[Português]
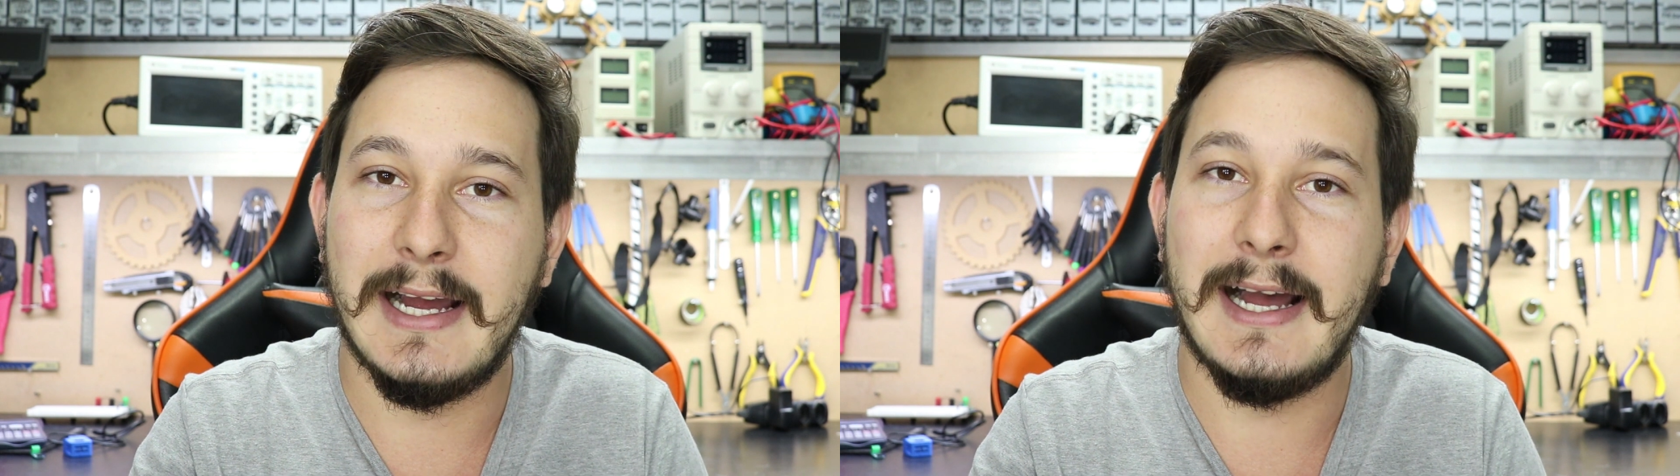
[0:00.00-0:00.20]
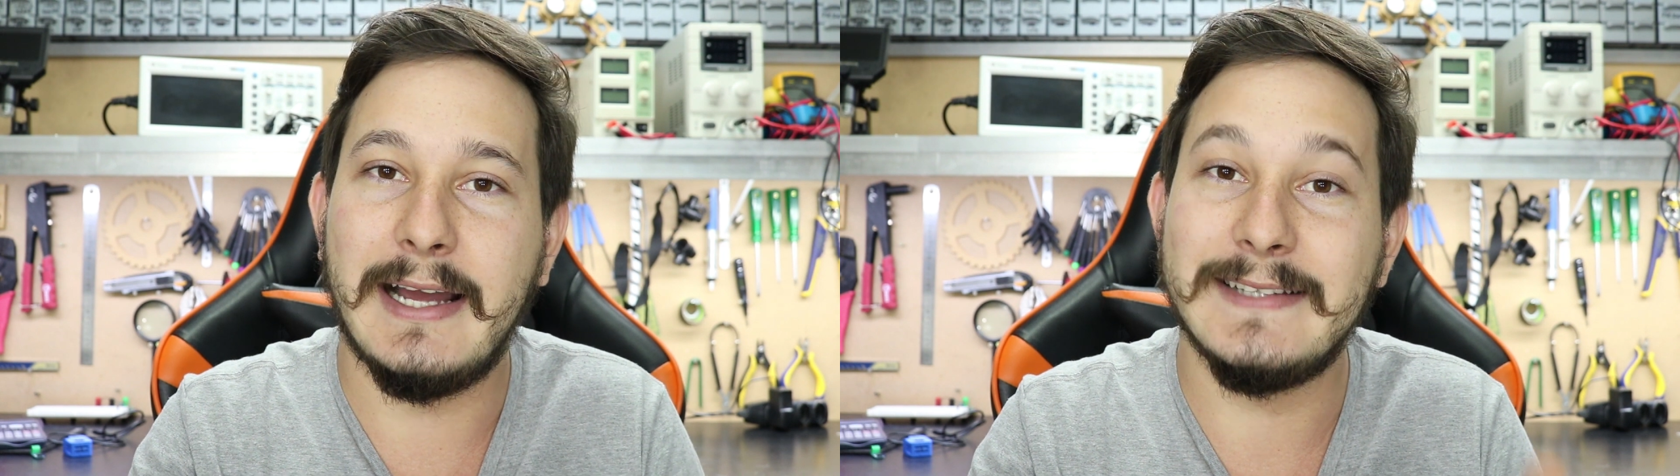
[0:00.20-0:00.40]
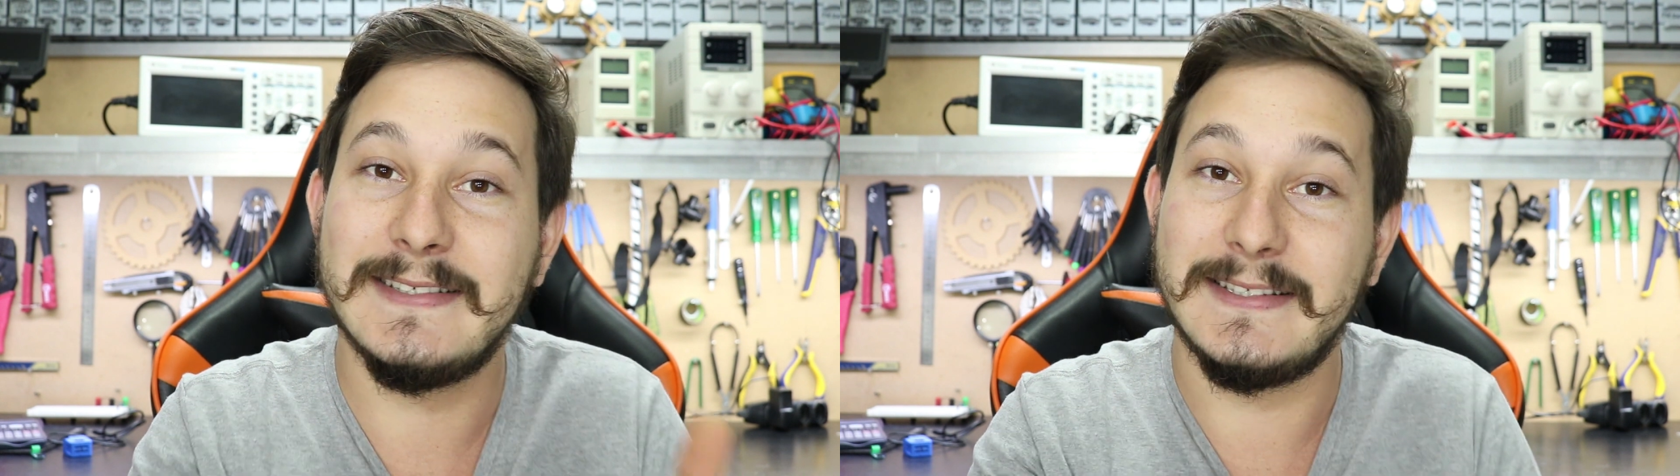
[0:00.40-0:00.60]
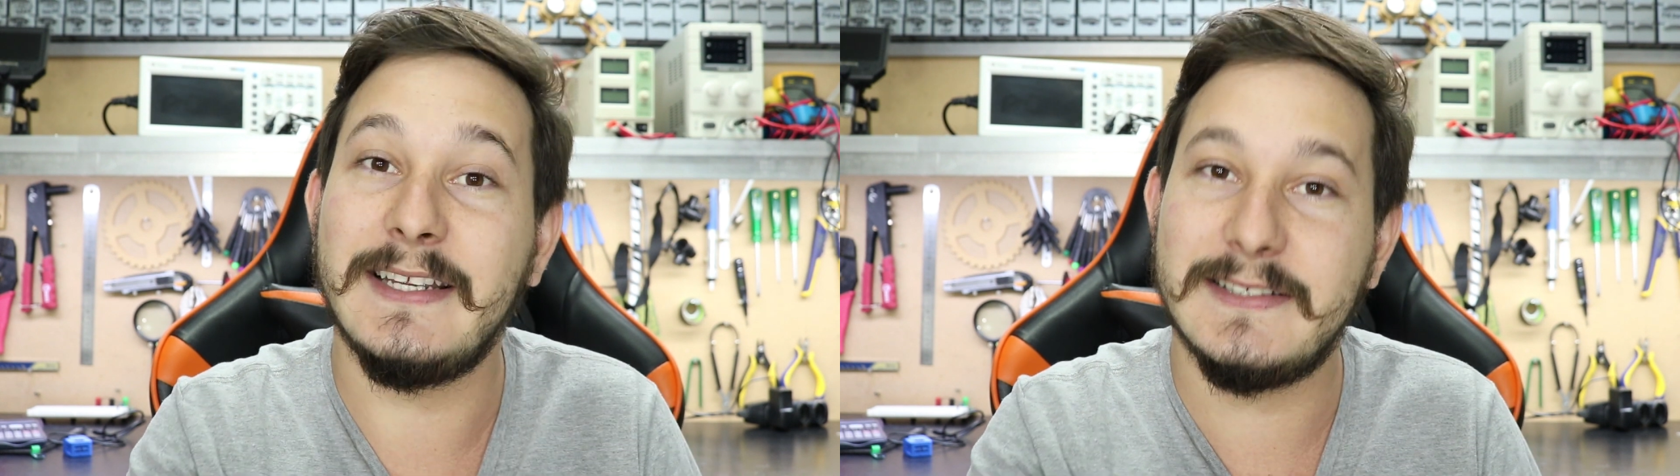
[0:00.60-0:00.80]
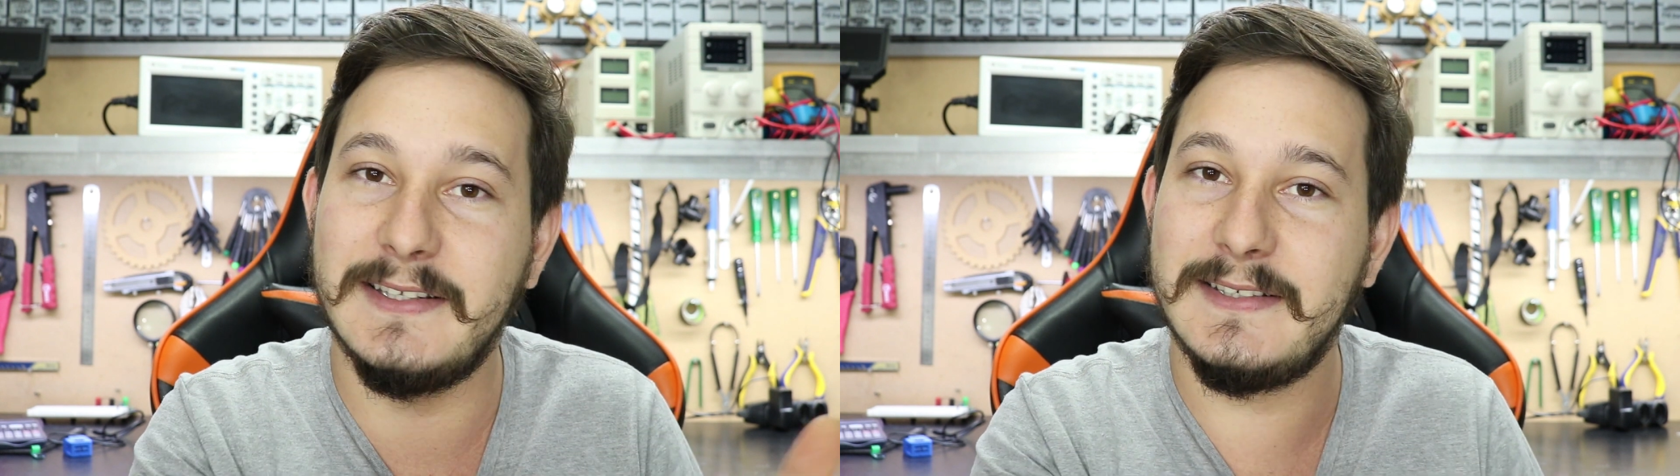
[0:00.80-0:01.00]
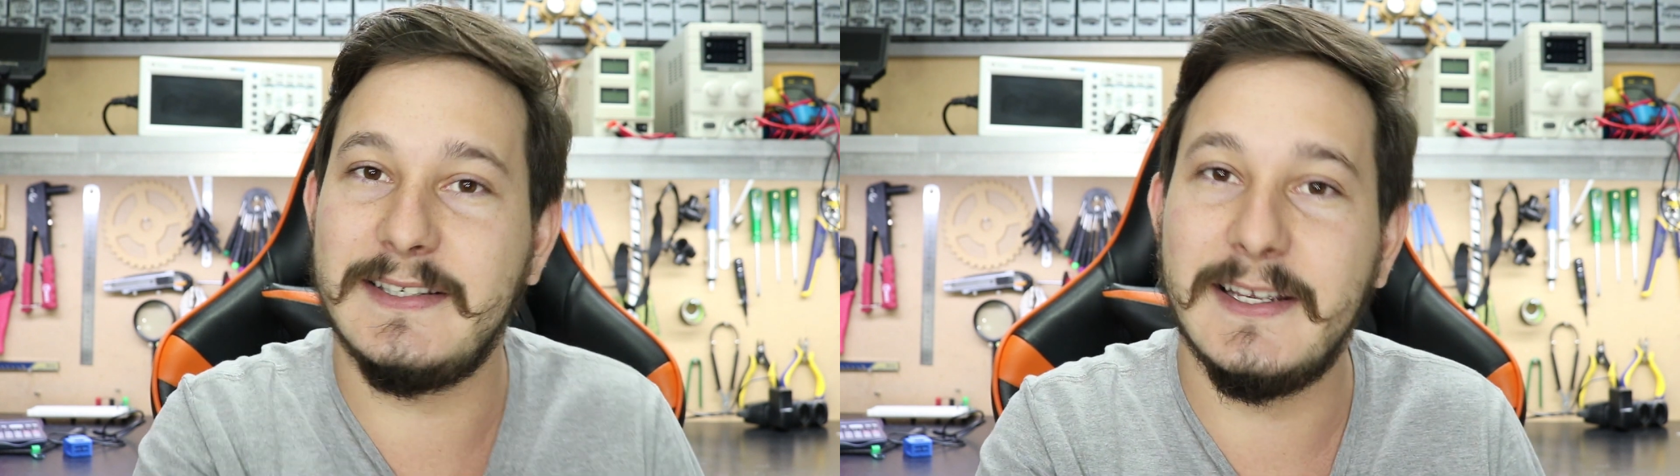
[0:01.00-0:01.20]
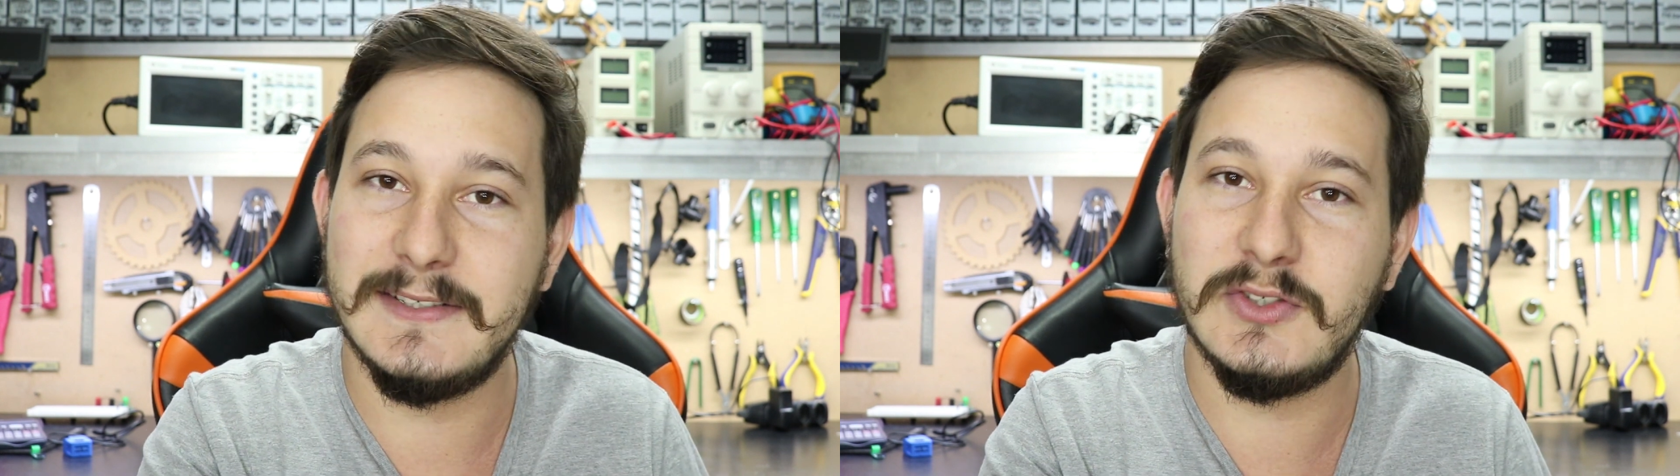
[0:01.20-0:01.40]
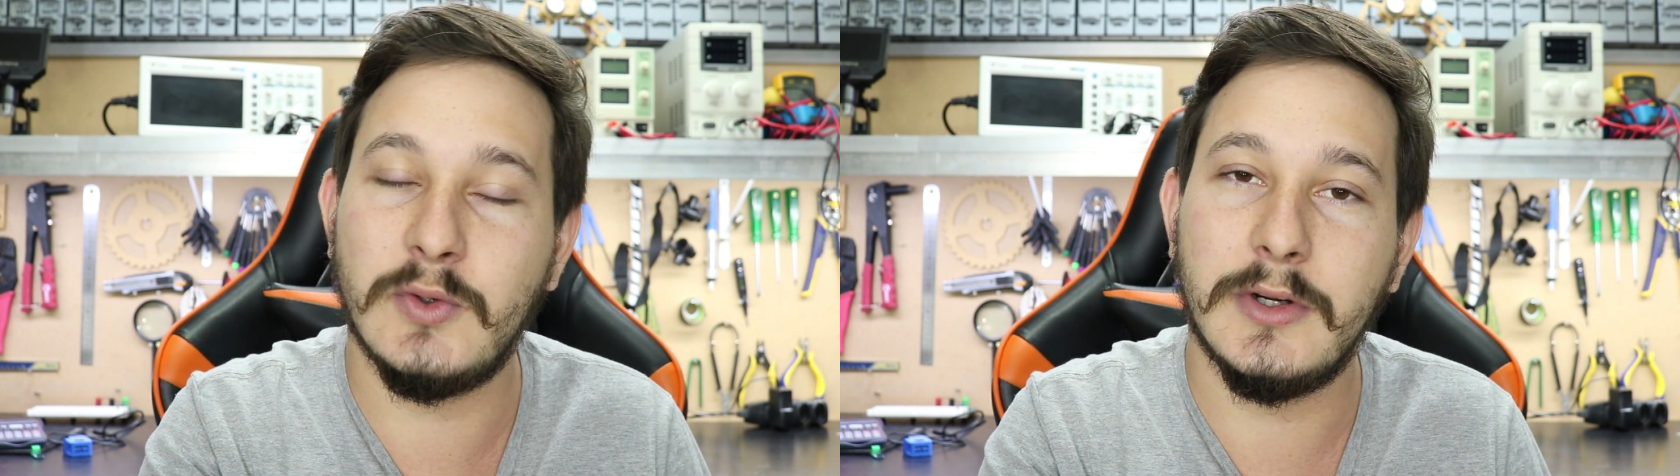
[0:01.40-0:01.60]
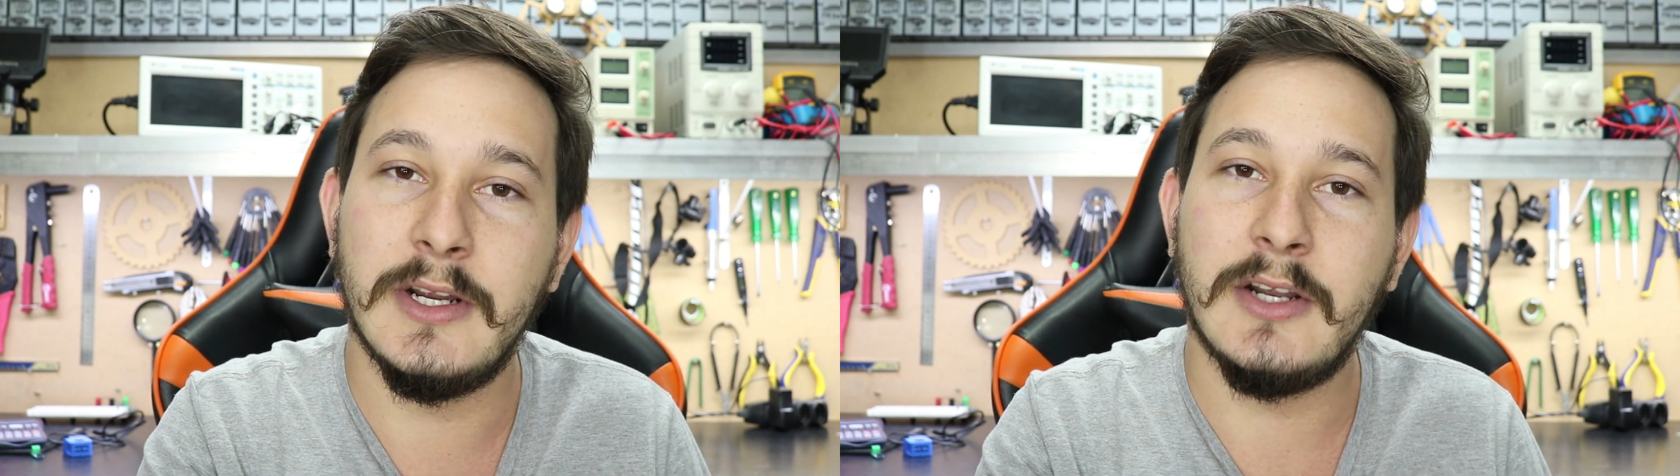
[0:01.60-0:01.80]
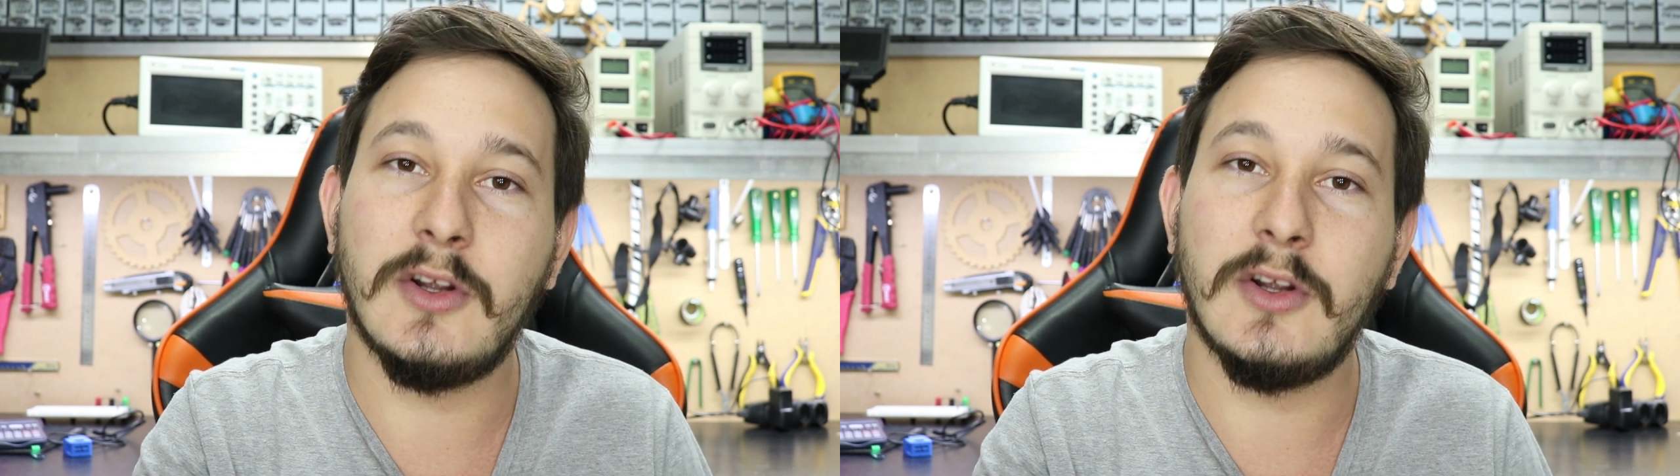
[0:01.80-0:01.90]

a resistência desse resistor,